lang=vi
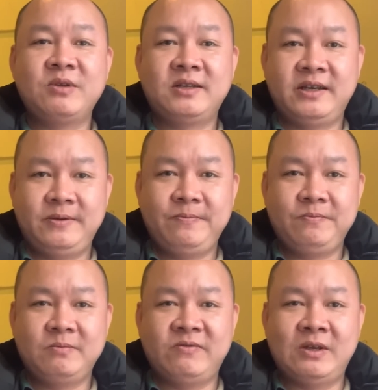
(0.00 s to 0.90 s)
như thế,
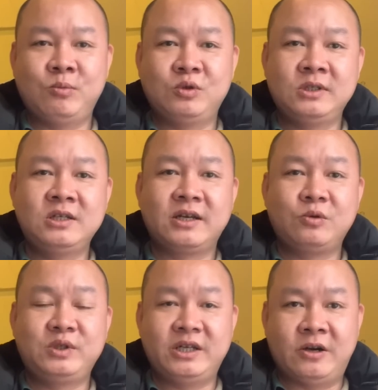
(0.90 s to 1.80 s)
bởi vì muốn giữ được cái
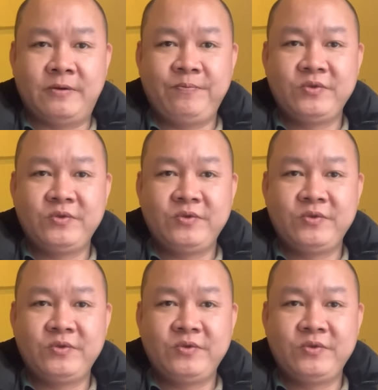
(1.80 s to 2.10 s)
tôn chỉ đó.